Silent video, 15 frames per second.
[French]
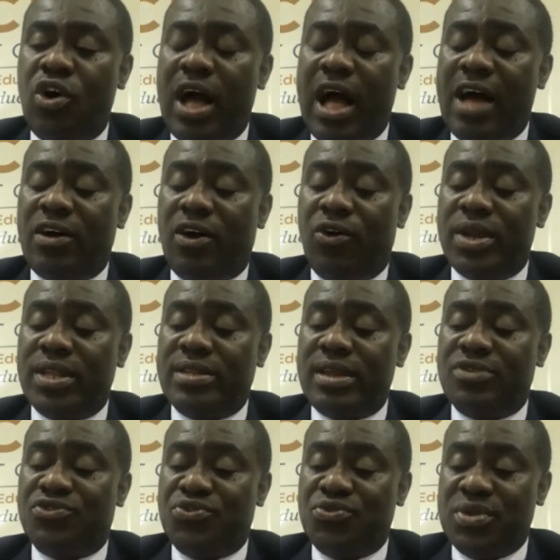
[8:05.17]
euh, ont été
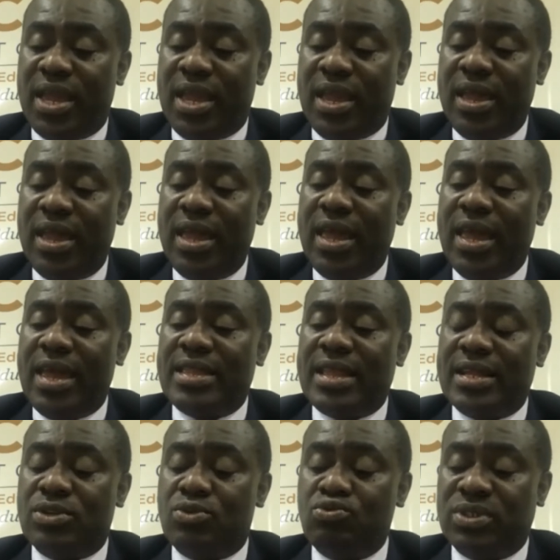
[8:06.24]
tués et des
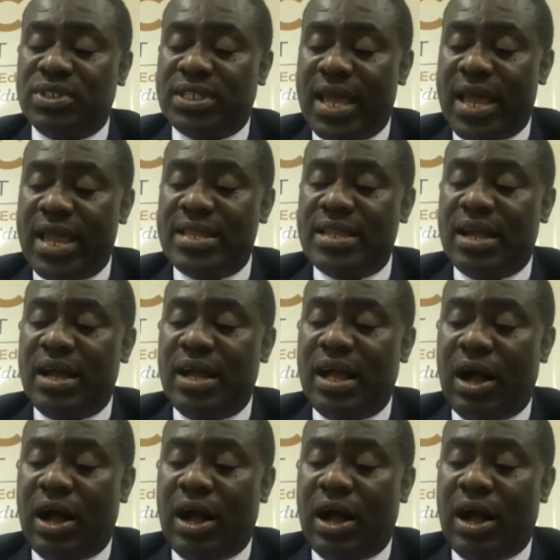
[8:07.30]
douzaines